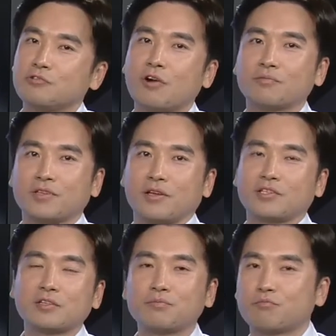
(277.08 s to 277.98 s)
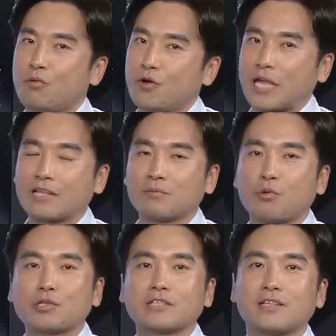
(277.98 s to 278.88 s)
이유가 없어요. 지금 뭐 다들 네.
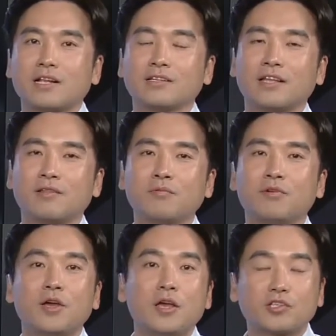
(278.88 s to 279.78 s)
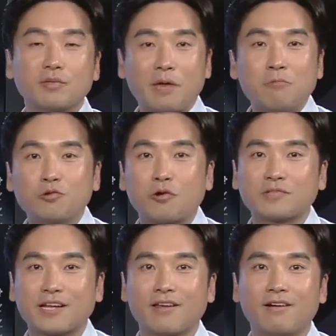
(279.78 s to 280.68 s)
못 사서 난리인데 너무 지금 매물도
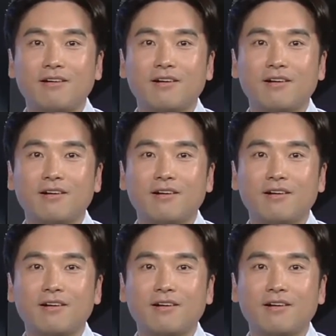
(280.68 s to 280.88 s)
없잖아요.